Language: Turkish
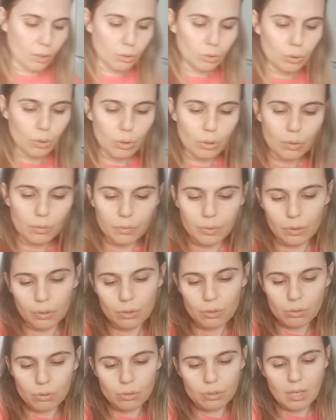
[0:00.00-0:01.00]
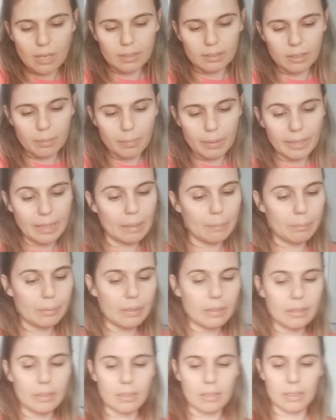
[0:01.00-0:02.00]
No Frost saklama
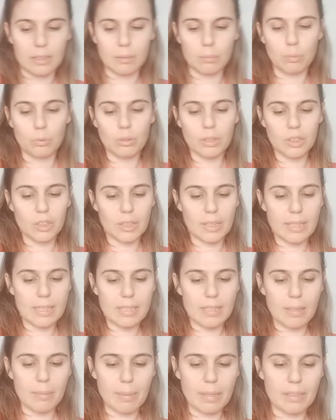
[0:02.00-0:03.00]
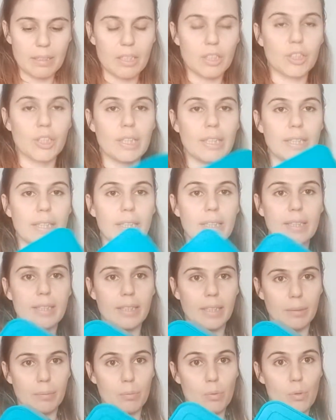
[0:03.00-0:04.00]
kabı. Ee, bunun içerisinde ben yeşillik
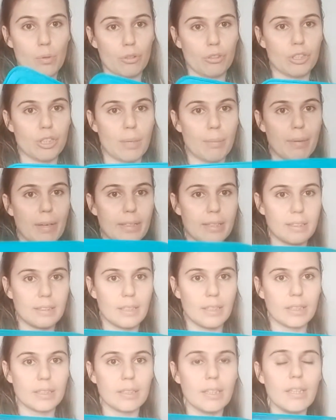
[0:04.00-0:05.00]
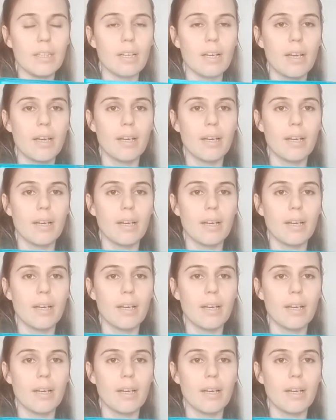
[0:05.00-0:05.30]
yıkayıp koyacağım arkadaşlar.